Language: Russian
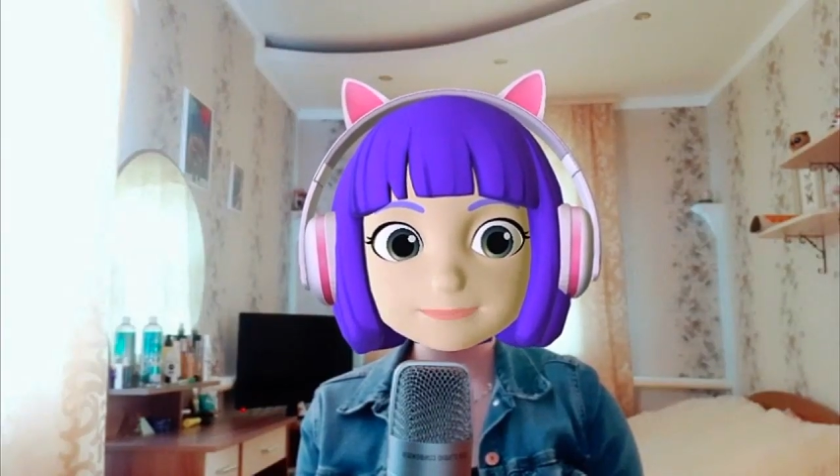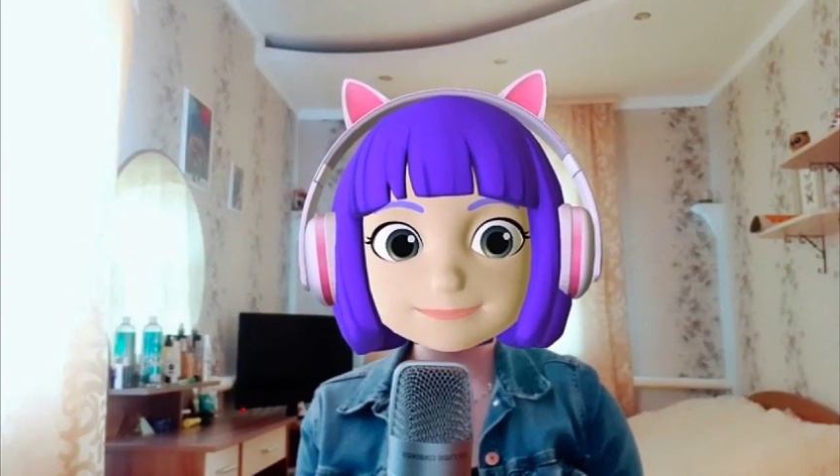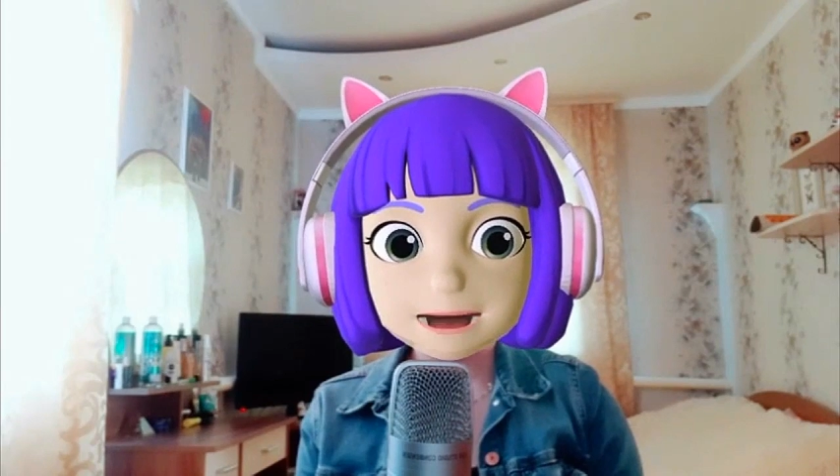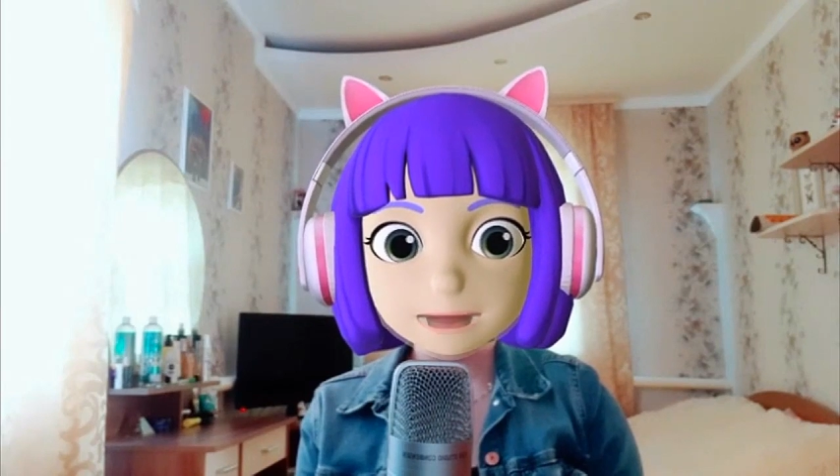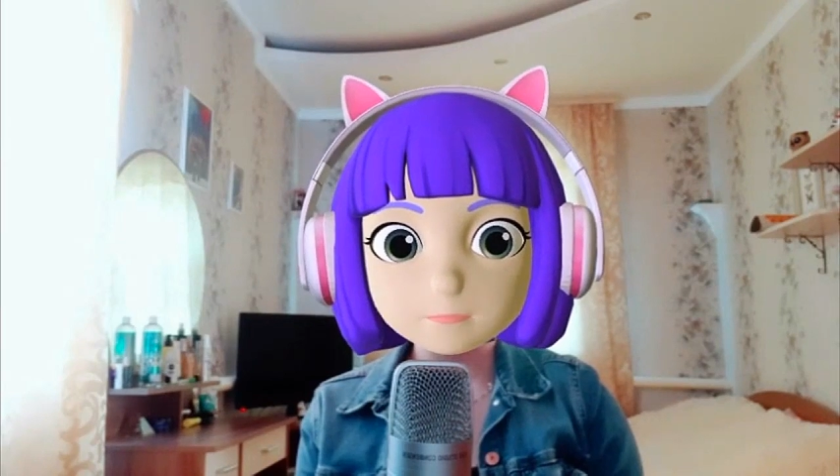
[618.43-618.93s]

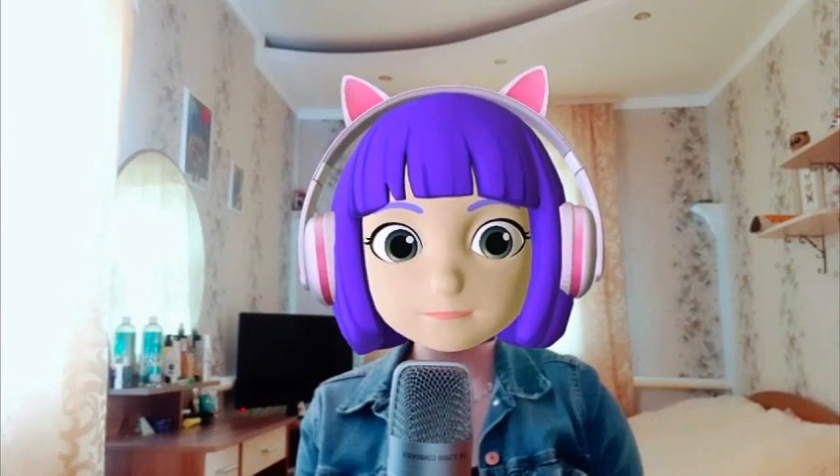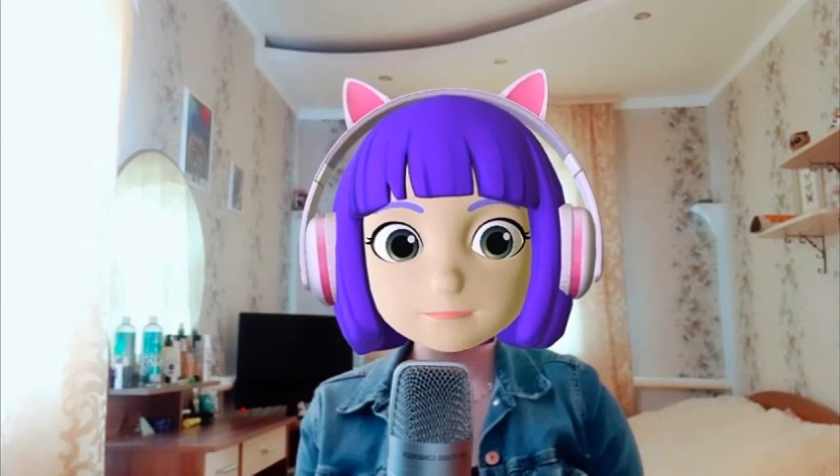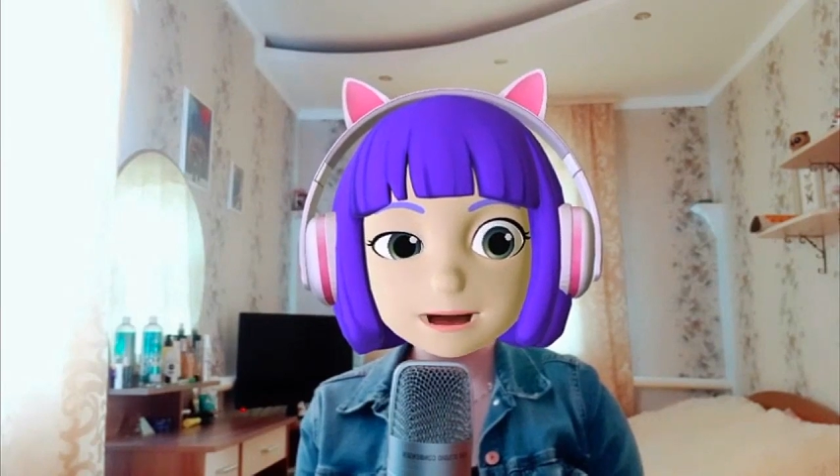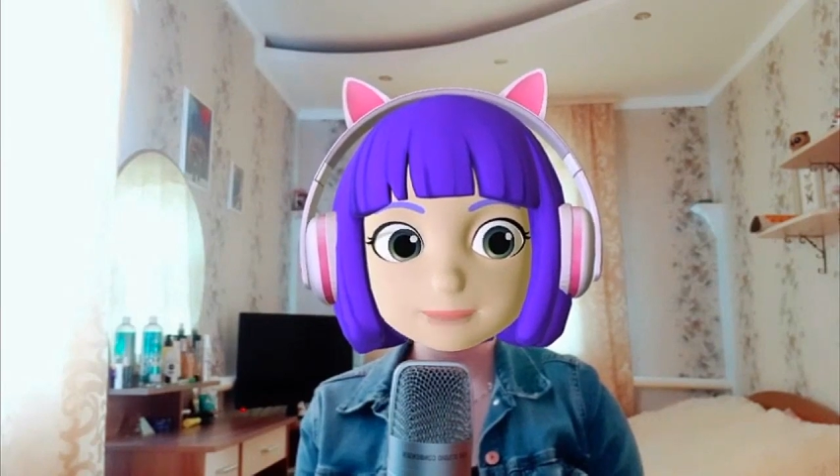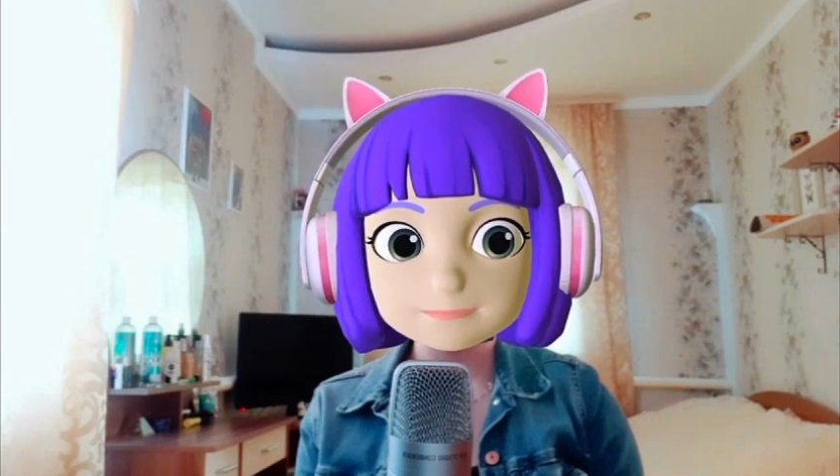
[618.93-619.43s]

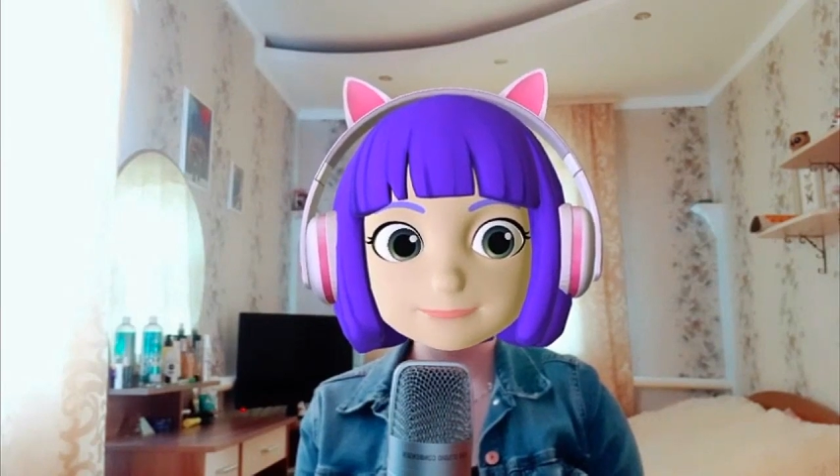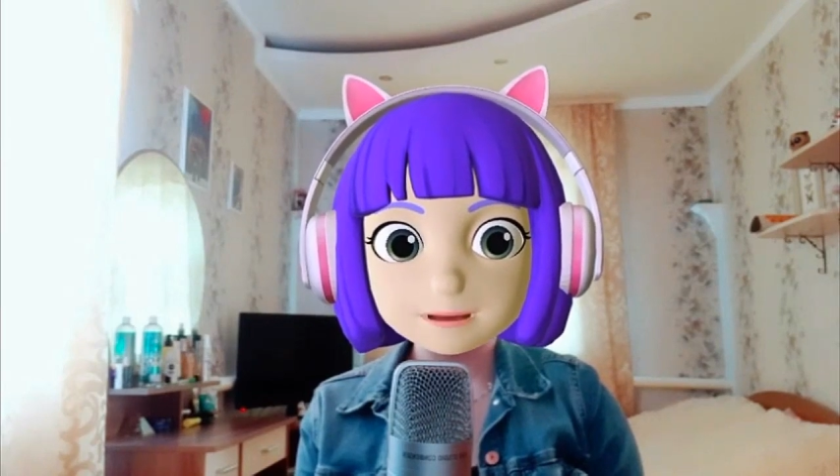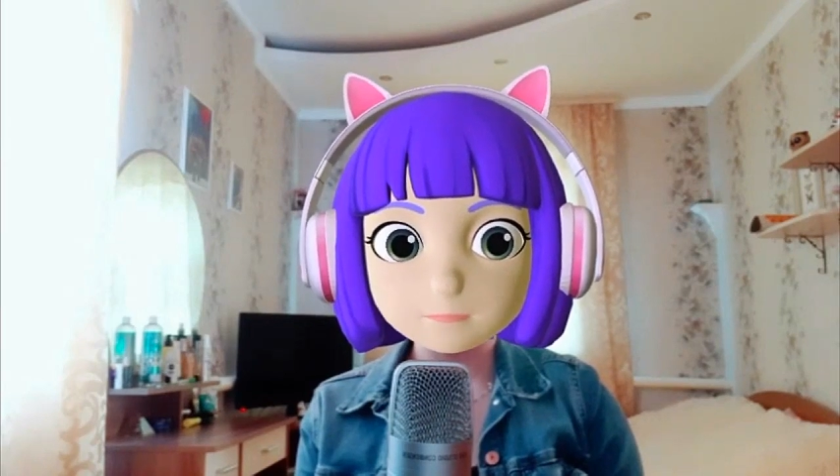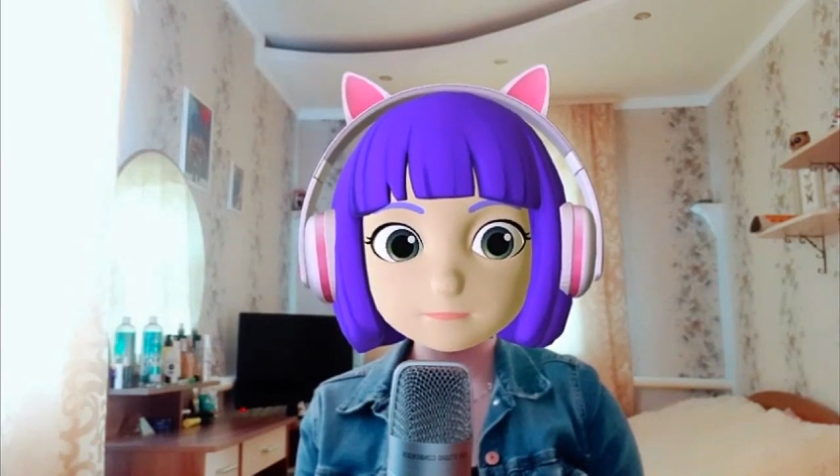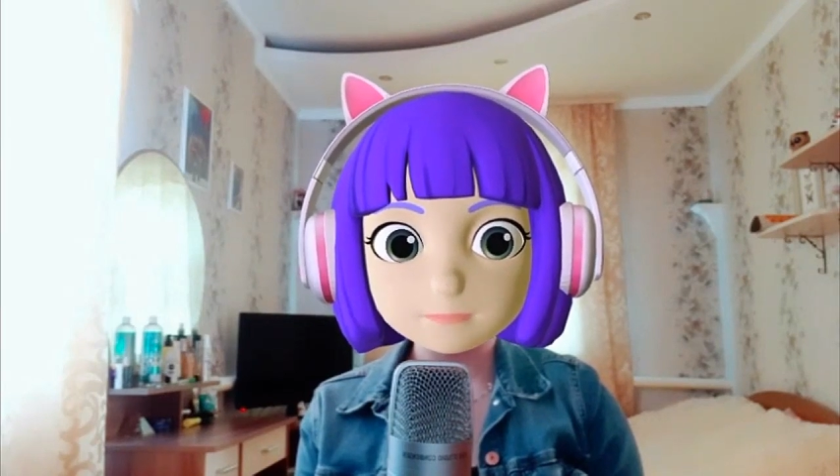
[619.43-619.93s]
Рекомендую
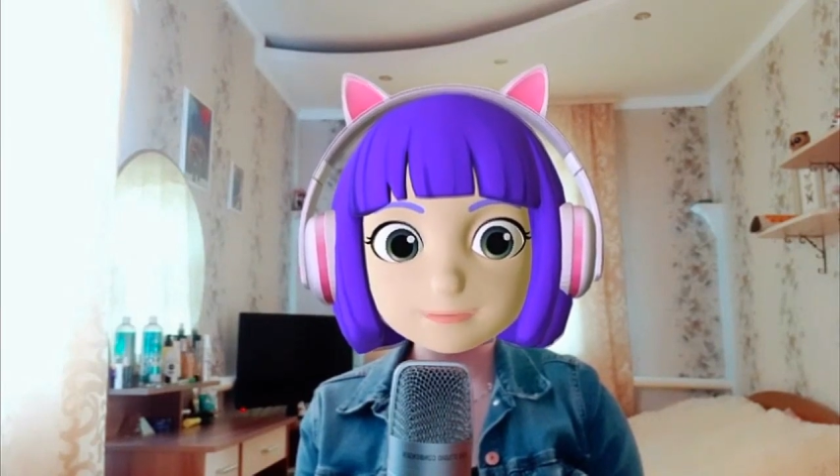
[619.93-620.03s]
посмотреть